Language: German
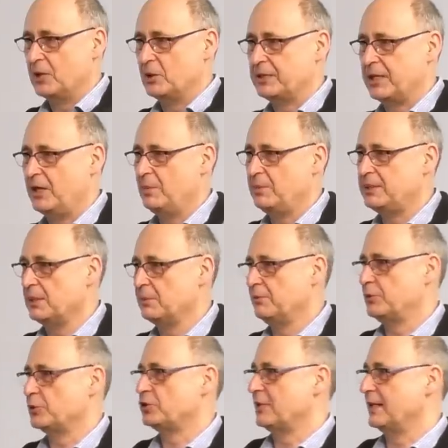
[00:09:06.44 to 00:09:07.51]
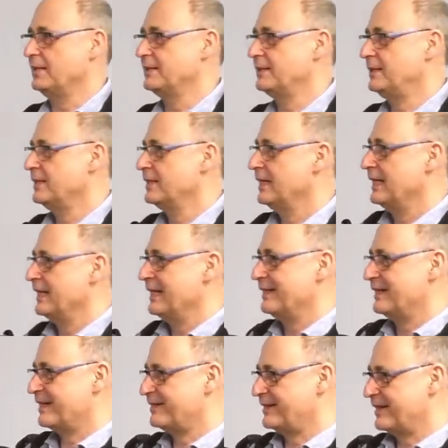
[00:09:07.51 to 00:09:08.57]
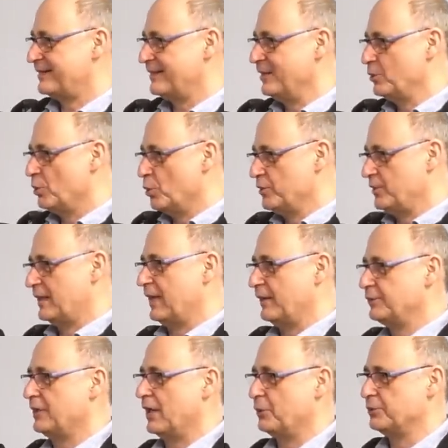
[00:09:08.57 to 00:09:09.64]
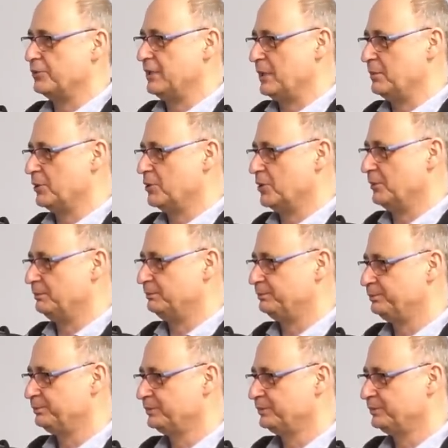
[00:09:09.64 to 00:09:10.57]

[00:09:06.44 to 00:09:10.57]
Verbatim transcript: Und dann habe ich aber verstanden, dass das Ding große Kräfte aufnehmen kann.